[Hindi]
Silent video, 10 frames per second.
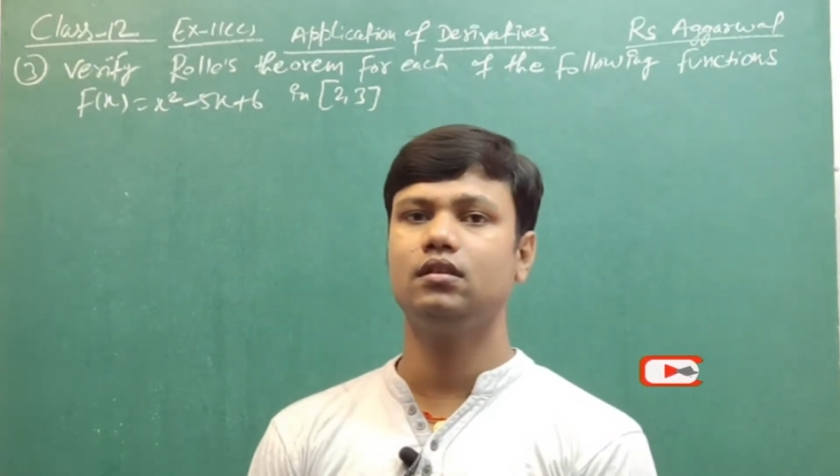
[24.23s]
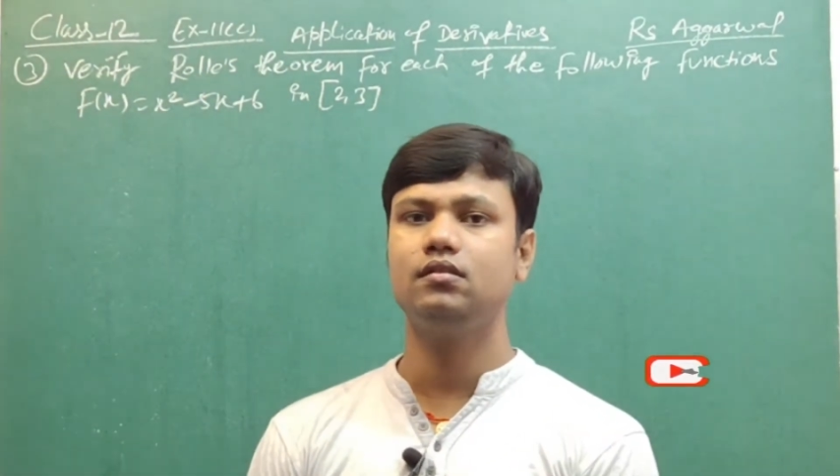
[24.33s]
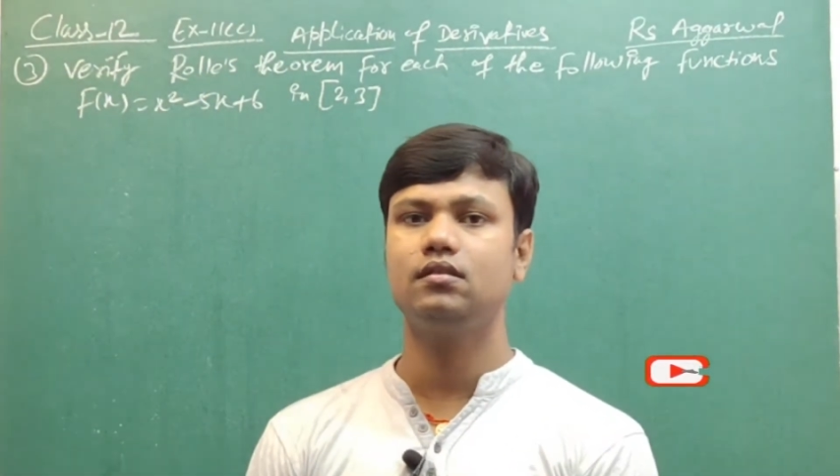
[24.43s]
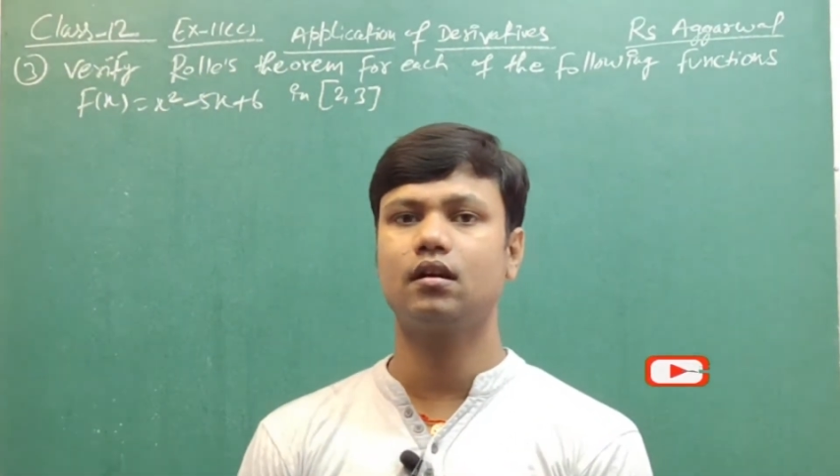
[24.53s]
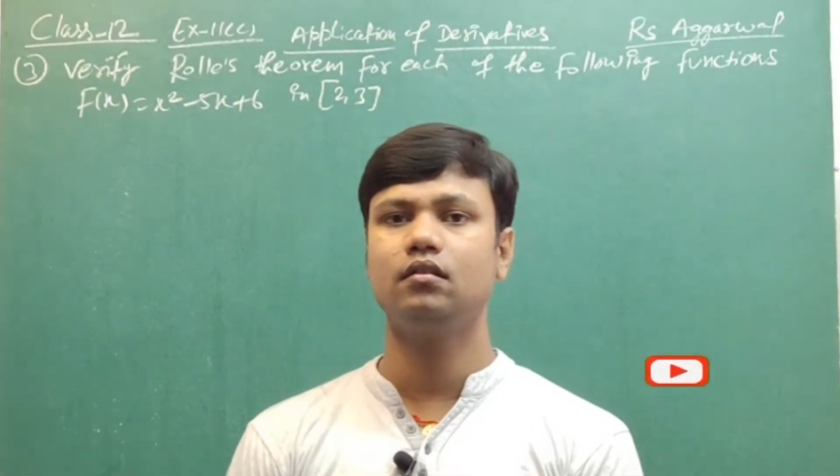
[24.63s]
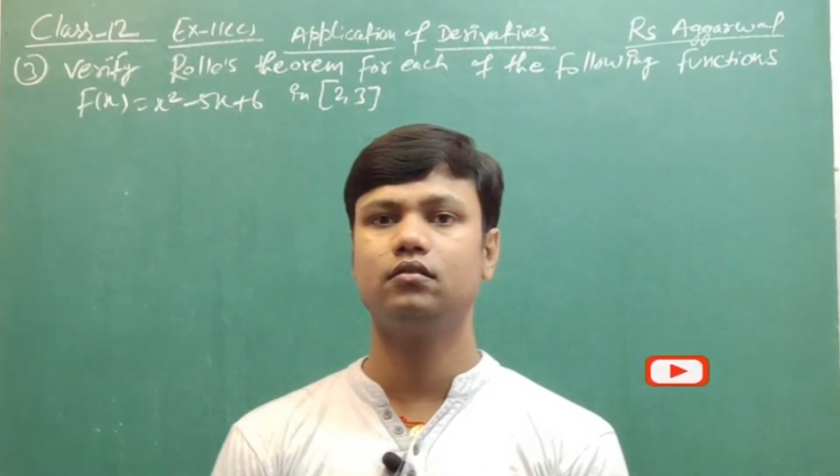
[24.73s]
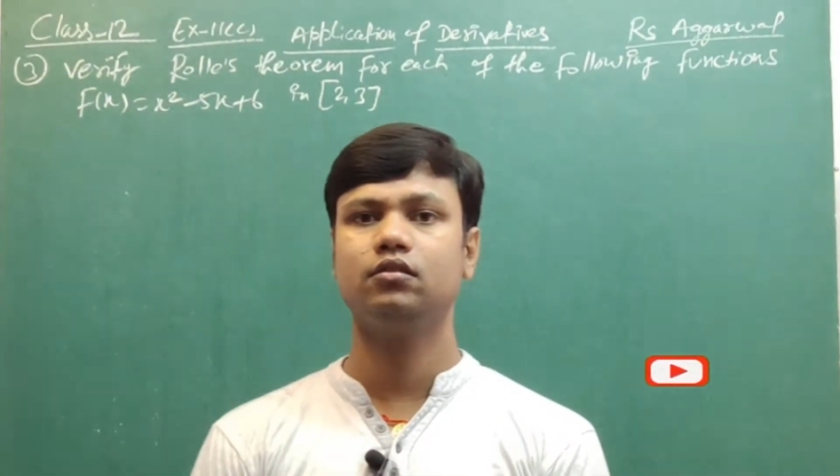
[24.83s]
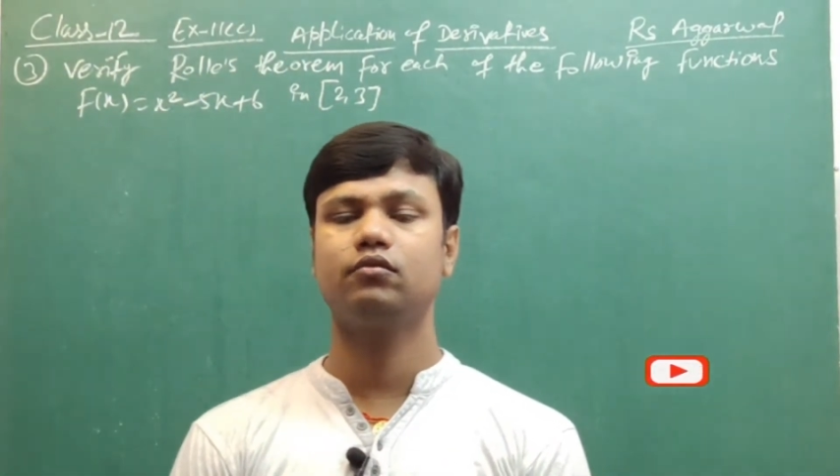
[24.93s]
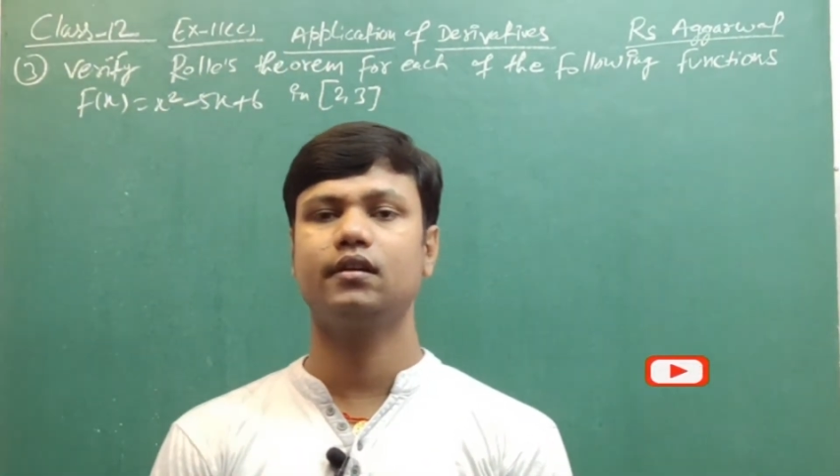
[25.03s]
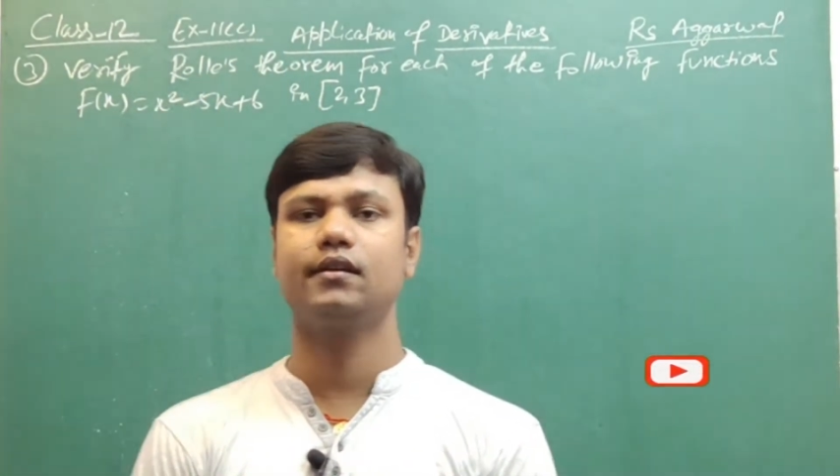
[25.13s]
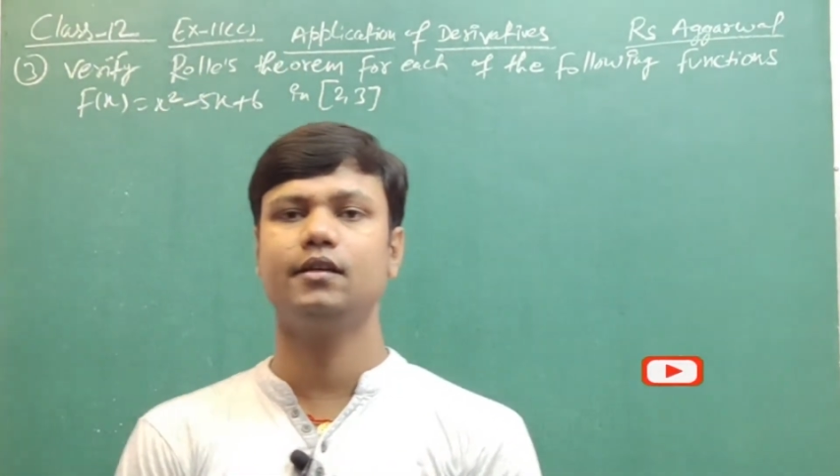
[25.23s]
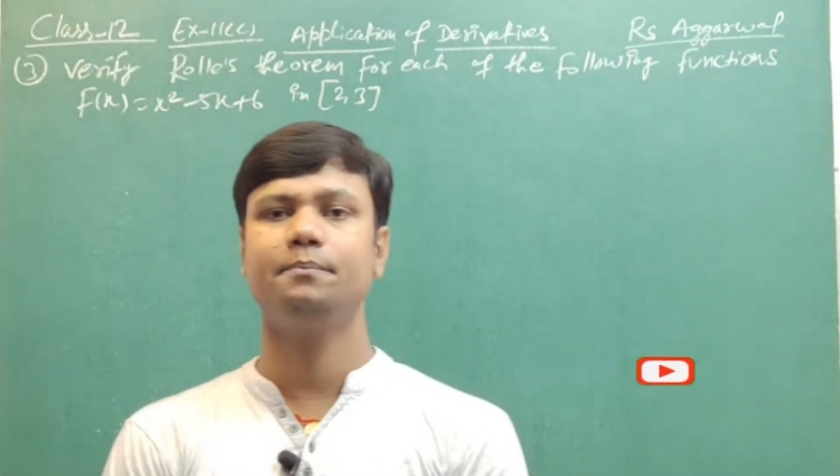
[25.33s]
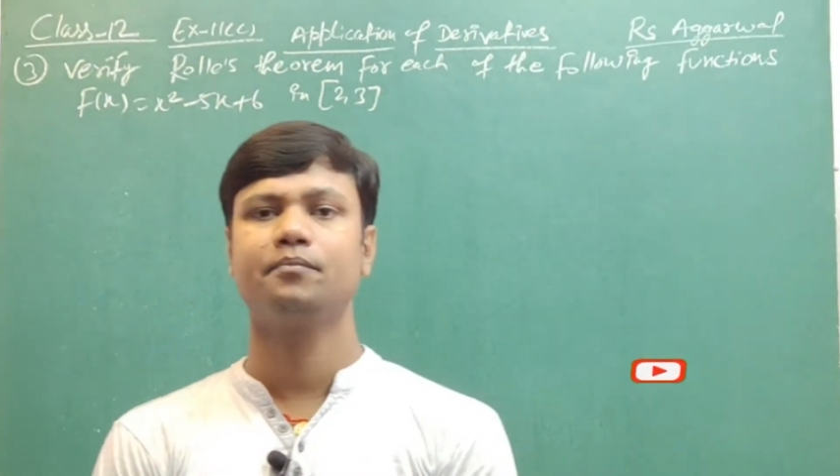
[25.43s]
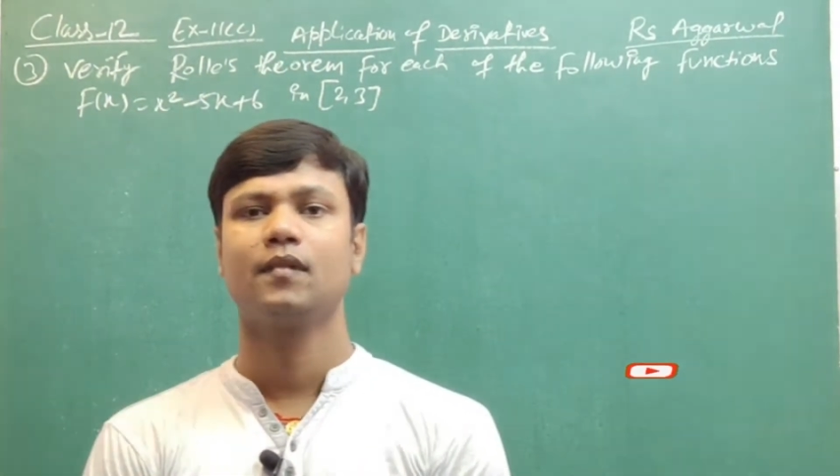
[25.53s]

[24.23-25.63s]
तीन से कंटिन्यू करेंगे